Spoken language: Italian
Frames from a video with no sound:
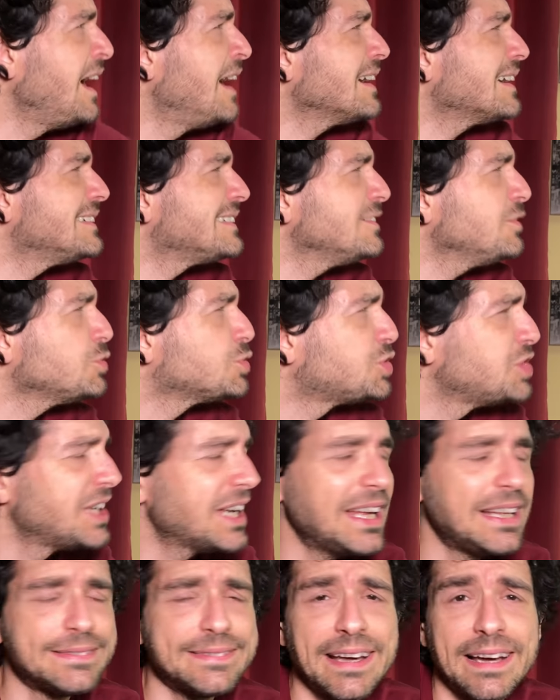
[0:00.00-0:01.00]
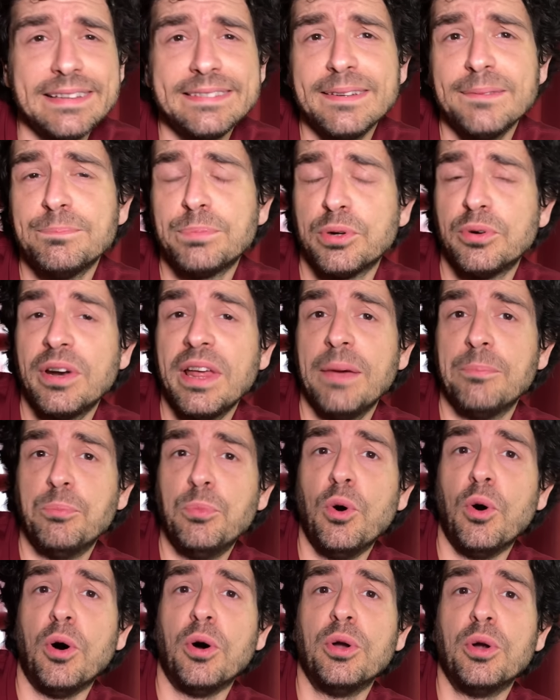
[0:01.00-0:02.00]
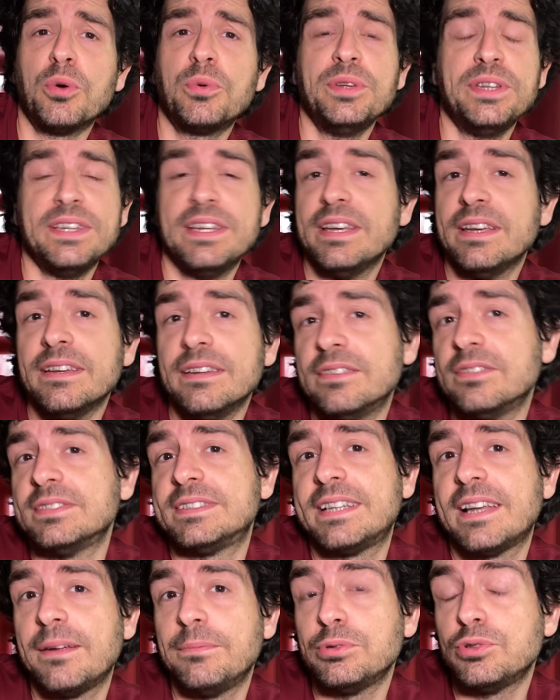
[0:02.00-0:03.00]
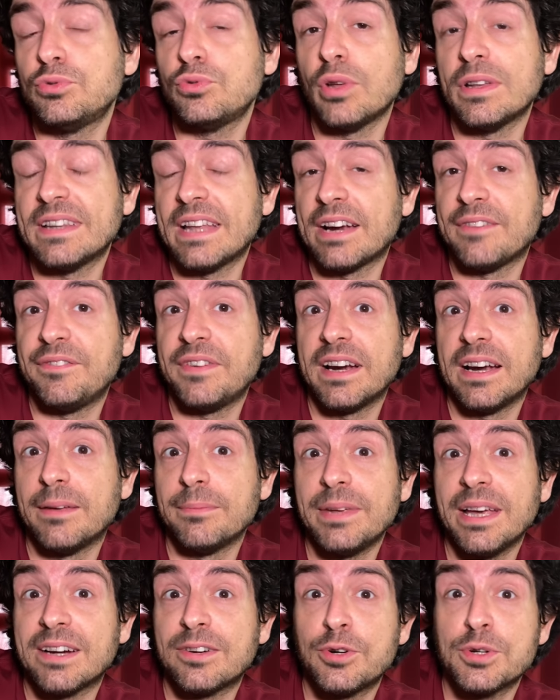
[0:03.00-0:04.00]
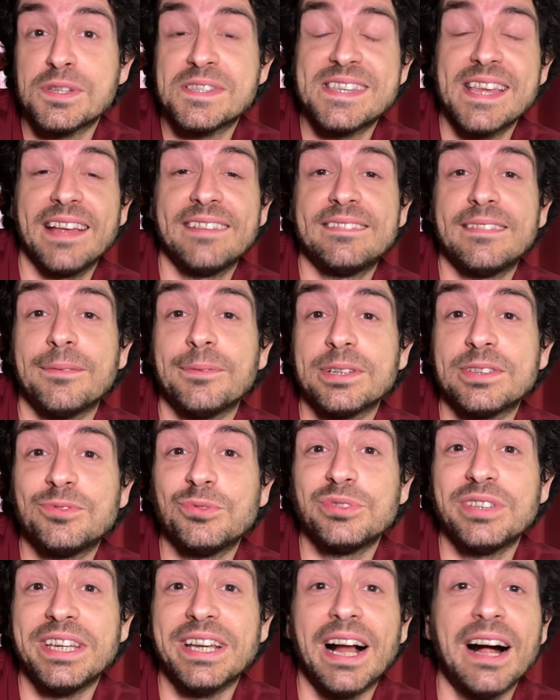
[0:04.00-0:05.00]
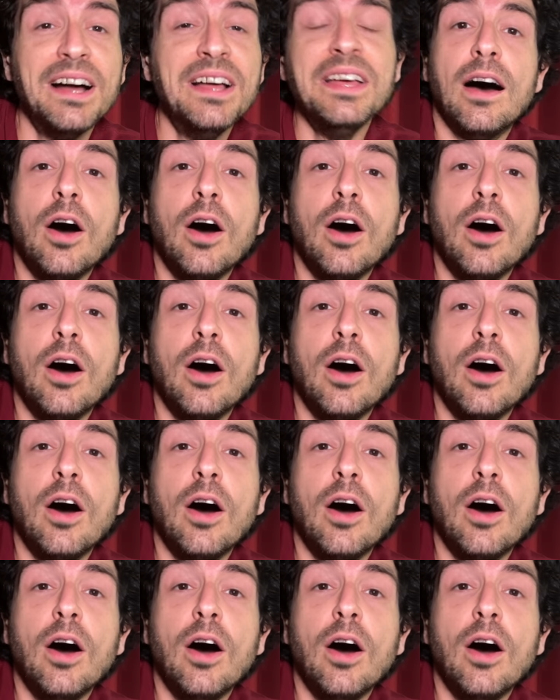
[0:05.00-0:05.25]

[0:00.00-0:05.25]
anche se oggi in realtà il tempo non è buono, quindi non sarei potuto andare a fare la mia corsetta mattutina.